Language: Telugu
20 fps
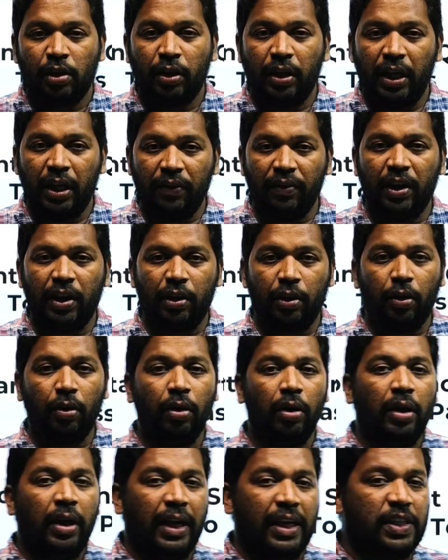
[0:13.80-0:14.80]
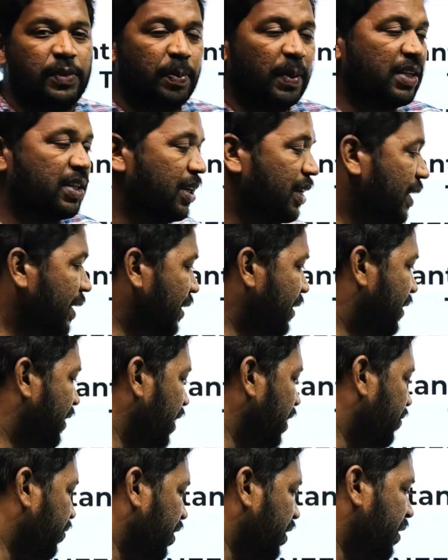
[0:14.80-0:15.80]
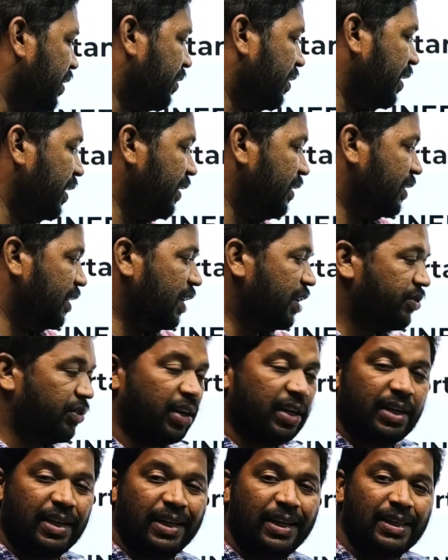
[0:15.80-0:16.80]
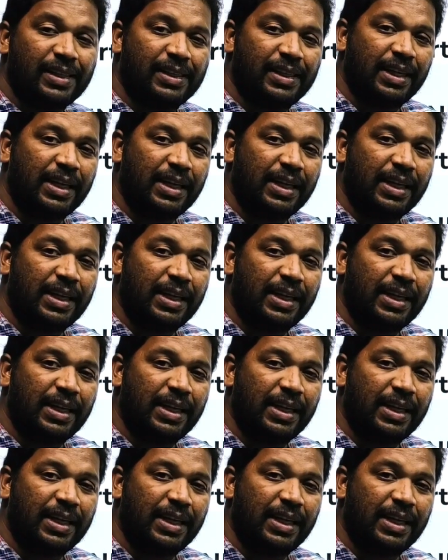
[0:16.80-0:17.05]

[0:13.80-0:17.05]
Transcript: సో ఈ వీడియో ఎస్పెషలీ సి ట్వంటీ త్రీ సి ట్వంటీ